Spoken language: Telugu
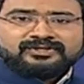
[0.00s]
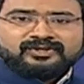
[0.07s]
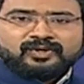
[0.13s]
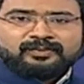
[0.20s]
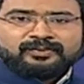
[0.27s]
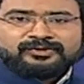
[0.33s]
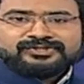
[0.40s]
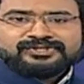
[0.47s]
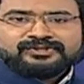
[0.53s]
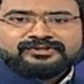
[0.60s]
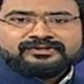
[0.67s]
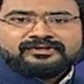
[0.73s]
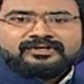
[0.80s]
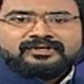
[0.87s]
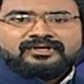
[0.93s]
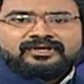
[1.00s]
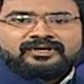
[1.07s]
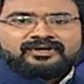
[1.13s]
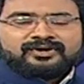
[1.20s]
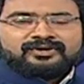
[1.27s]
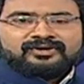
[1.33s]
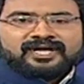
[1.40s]
ఇందులో పురుషులు
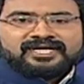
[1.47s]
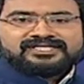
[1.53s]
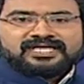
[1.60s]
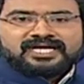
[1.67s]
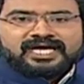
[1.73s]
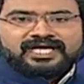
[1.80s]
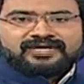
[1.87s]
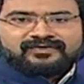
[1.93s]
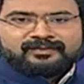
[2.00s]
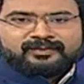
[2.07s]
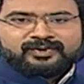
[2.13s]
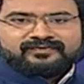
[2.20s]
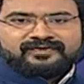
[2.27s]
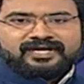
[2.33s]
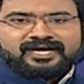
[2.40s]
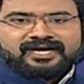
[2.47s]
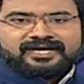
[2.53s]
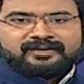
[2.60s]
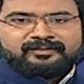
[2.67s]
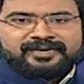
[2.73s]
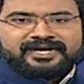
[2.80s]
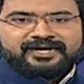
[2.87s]
రెండు లక్షల ఇరవై మూడు వేల
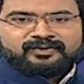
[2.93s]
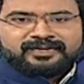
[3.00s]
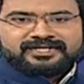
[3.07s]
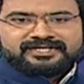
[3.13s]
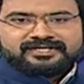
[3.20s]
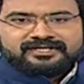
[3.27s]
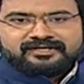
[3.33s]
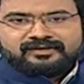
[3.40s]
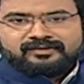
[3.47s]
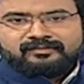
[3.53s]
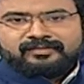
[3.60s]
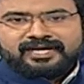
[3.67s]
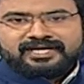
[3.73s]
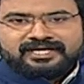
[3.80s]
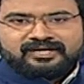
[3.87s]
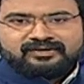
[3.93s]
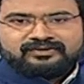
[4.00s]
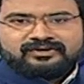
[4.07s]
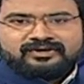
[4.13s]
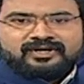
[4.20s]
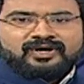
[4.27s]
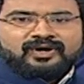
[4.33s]
డెబ్బై ఏడు మంది
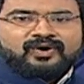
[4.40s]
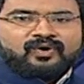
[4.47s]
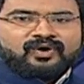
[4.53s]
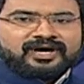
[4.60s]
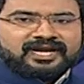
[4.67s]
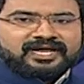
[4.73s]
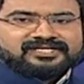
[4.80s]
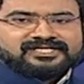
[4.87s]
మహిళలు ఒక